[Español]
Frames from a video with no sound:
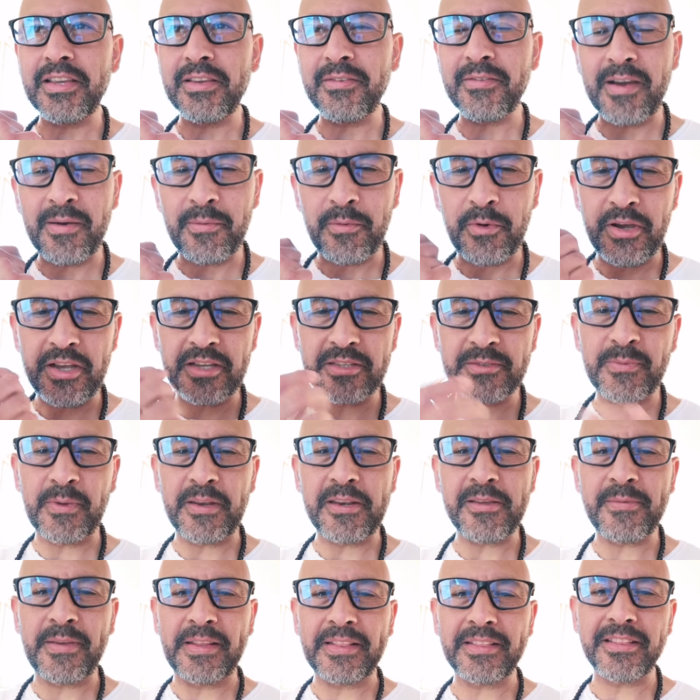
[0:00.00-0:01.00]
y, vamos
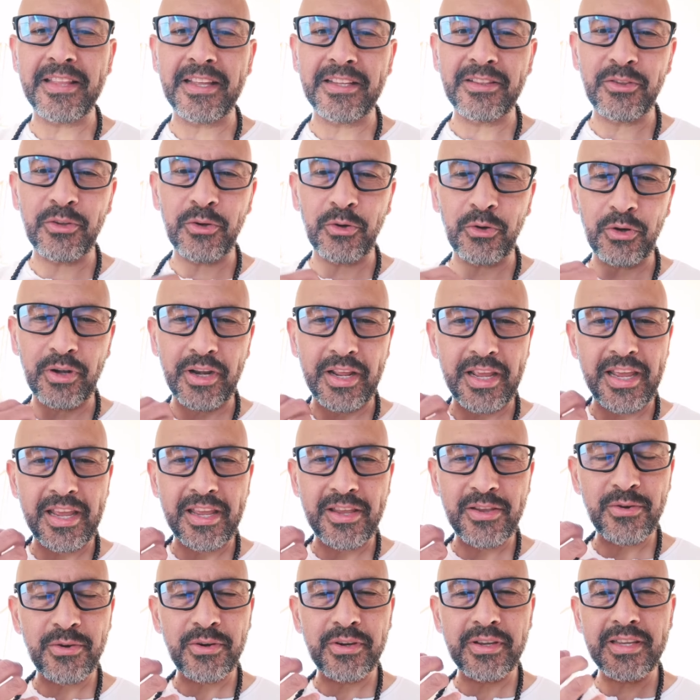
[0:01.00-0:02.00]
experimentando con
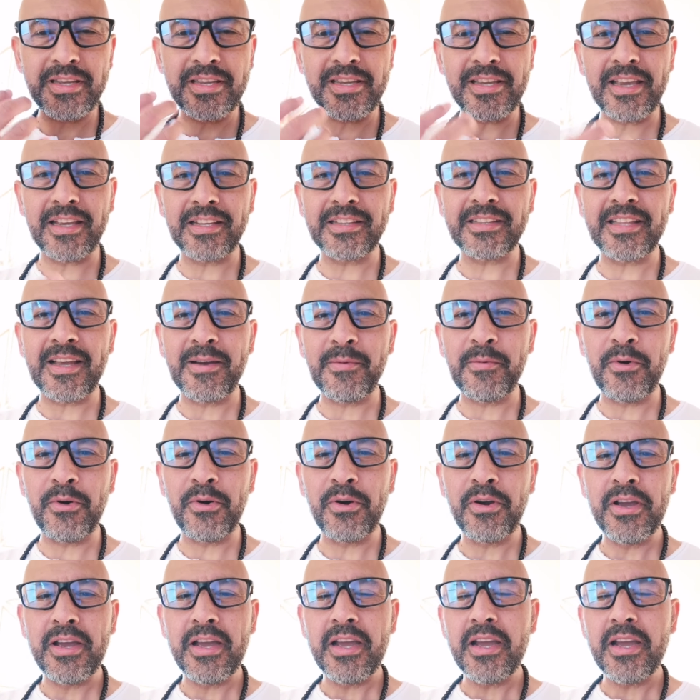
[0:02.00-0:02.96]
ellos y estamos